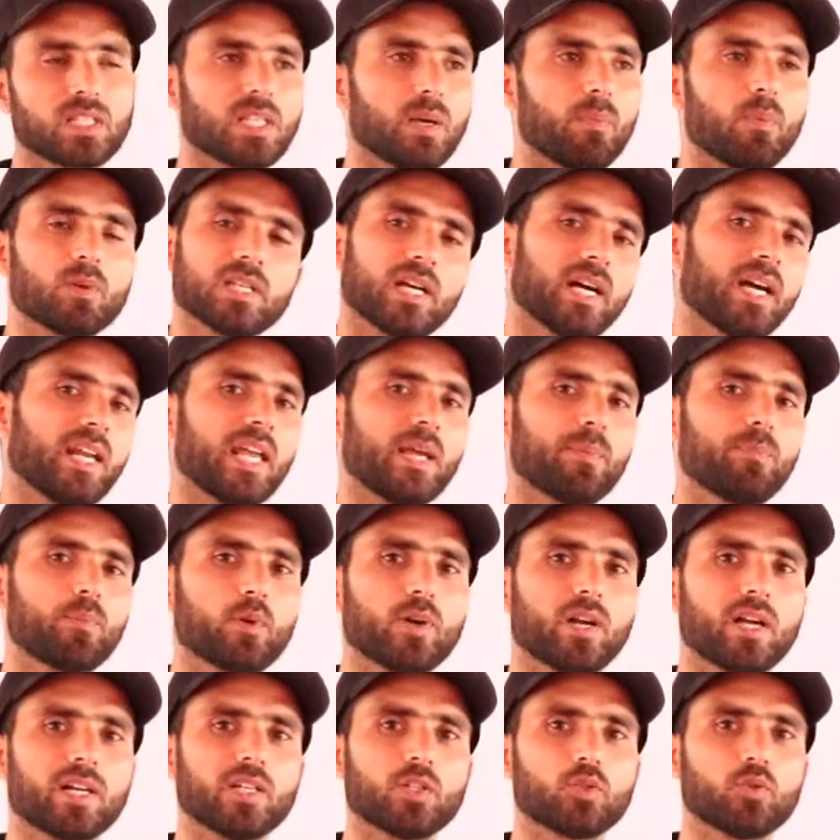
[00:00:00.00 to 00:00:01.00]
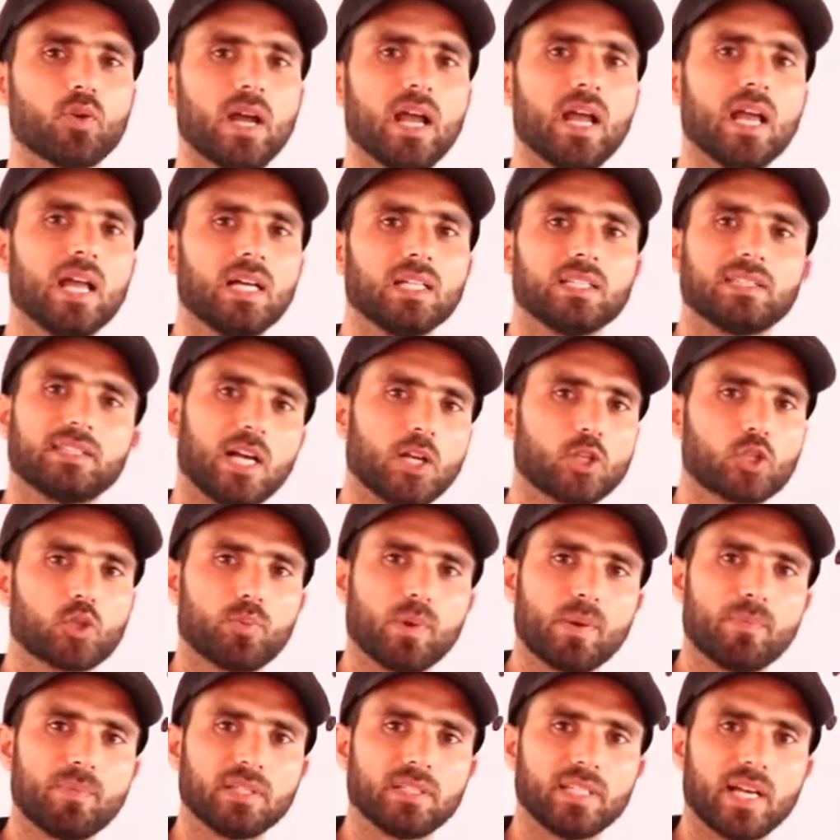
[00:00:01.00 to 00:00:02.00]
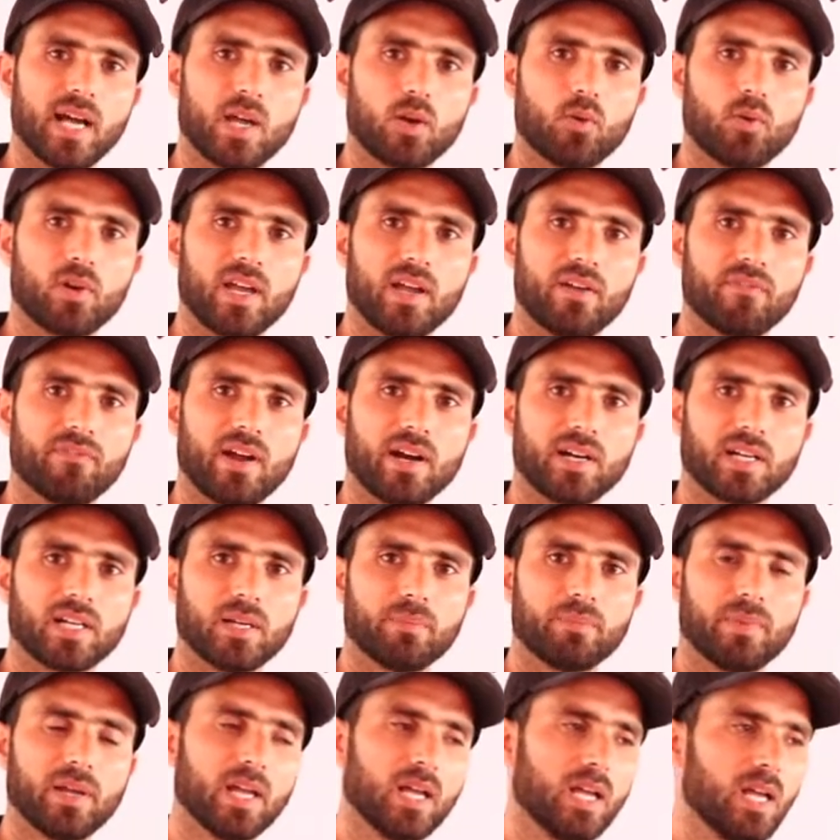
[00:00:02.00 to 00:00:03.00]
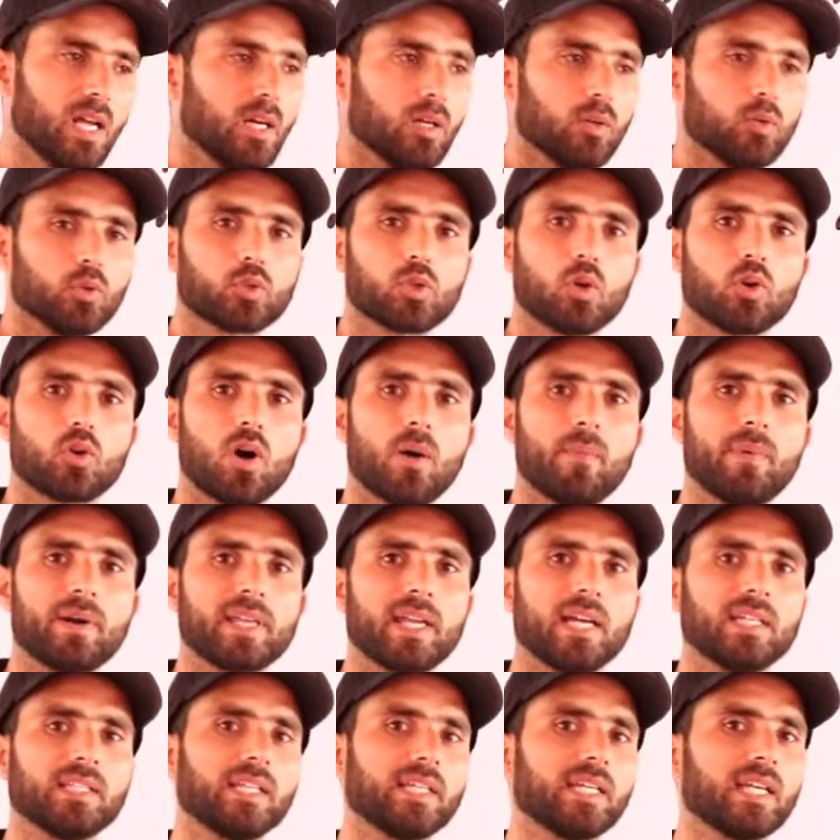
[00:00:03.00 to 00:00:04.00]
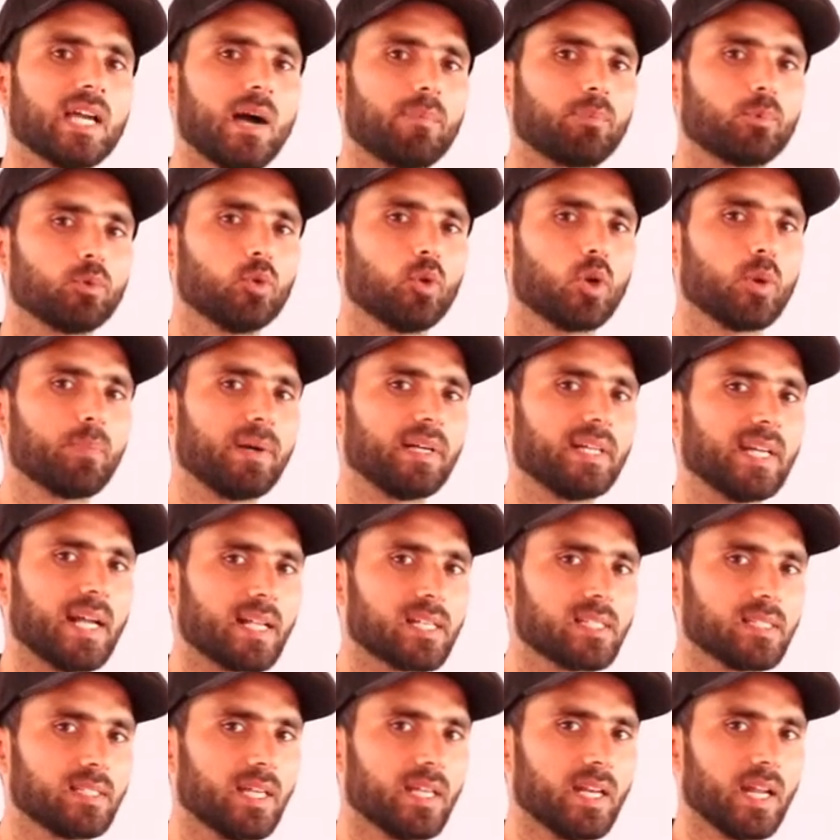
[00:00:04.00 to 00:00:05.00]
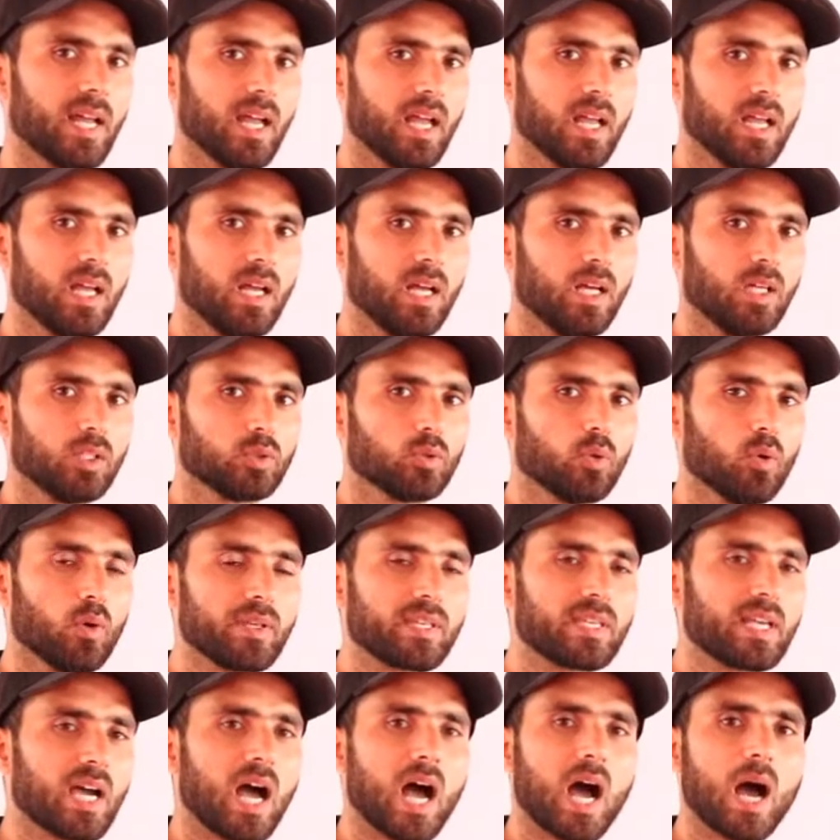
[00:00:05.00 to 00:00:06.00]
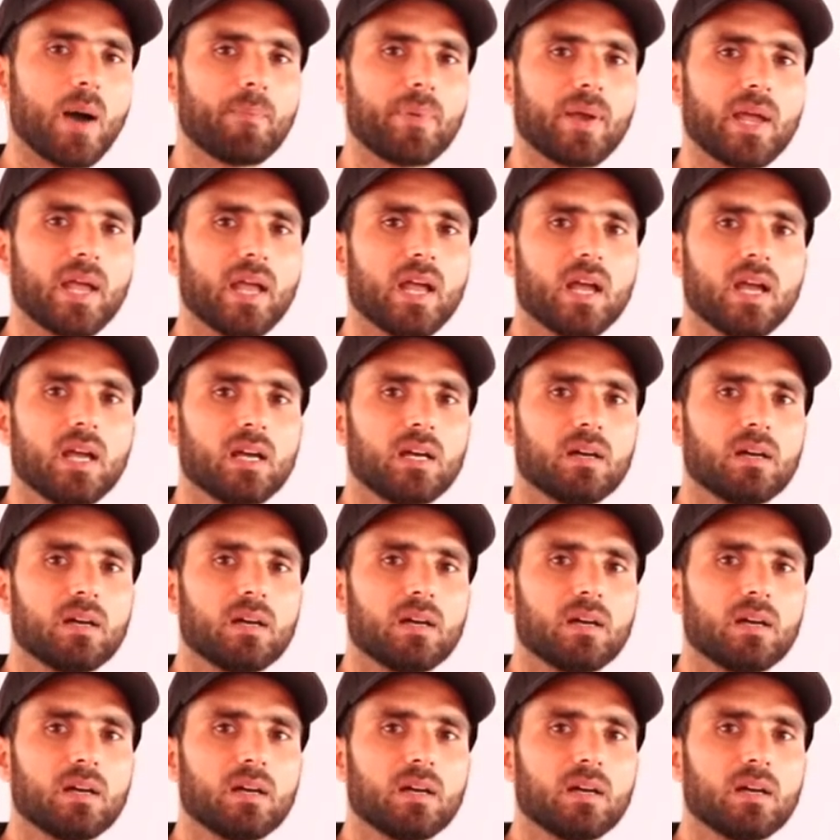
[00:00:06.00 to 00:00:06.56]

सपोज अगर एक प्रोडक्ट जो है दस रुपए में तैयार हो गया है फैक्ट्री में उसको गवर्नमेंट कहती है कि आपको दो रुपये टैक्स देना है तो यहाँ पे